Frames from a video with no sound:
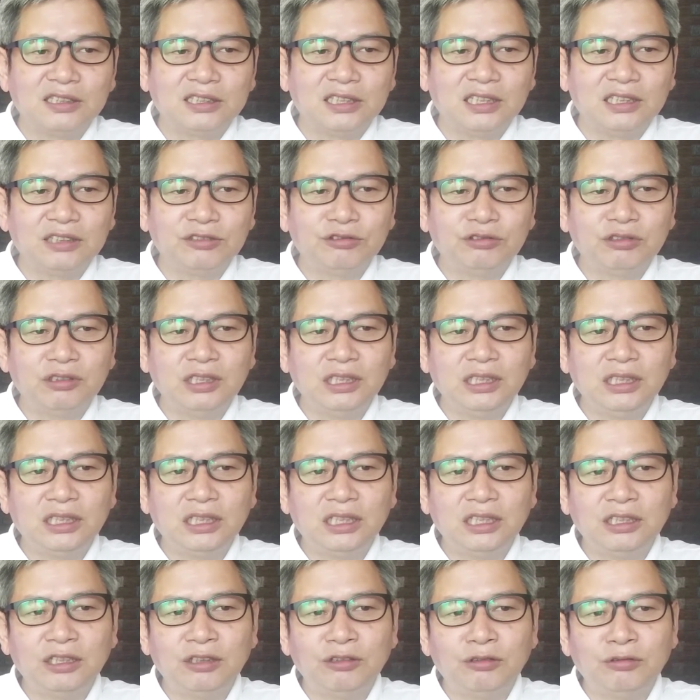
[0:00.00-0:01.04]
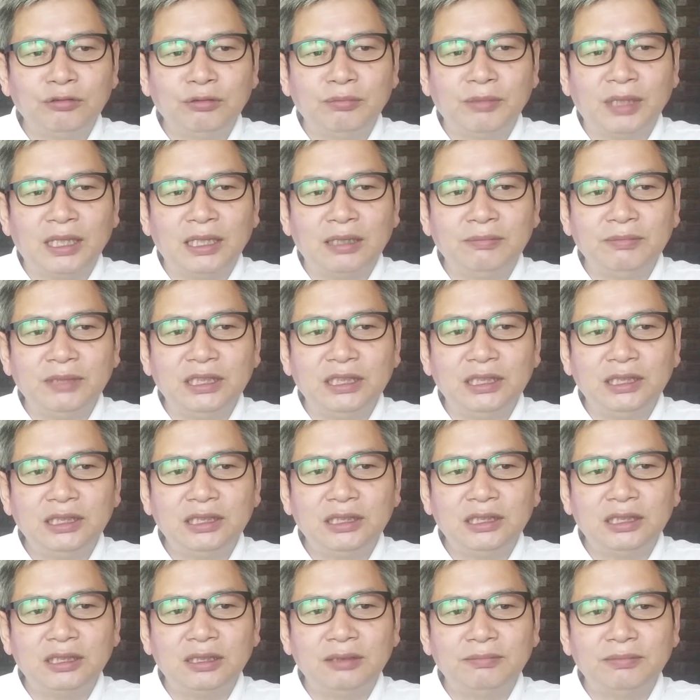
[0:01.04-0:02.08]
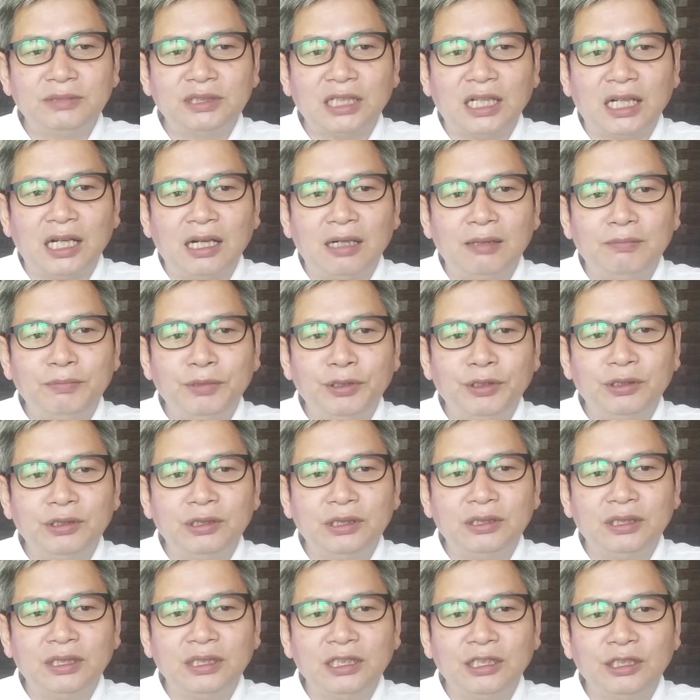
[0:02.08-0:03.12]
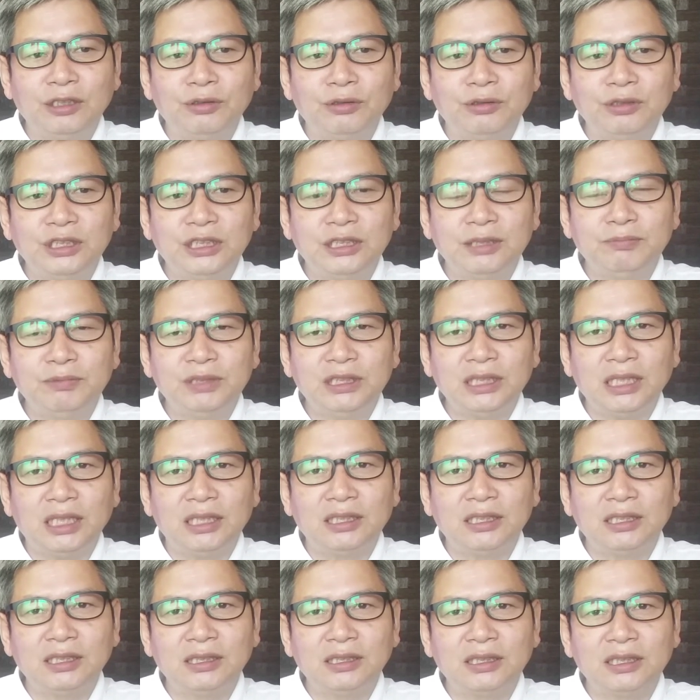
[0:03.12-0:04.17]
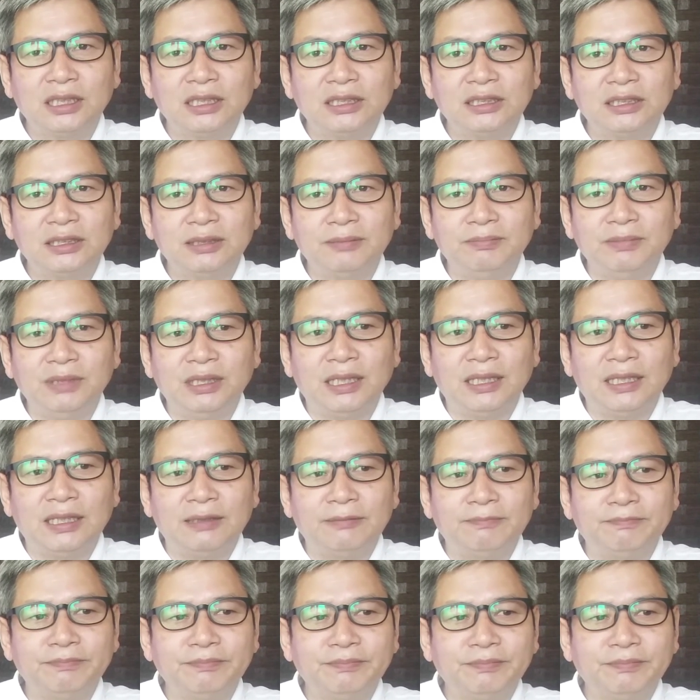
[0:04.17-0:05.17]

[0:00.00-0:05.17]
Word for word: 청춘의 뜨거운 마음이 이처럼 잘 표현되기도 쉽지 않을 것 같습니다.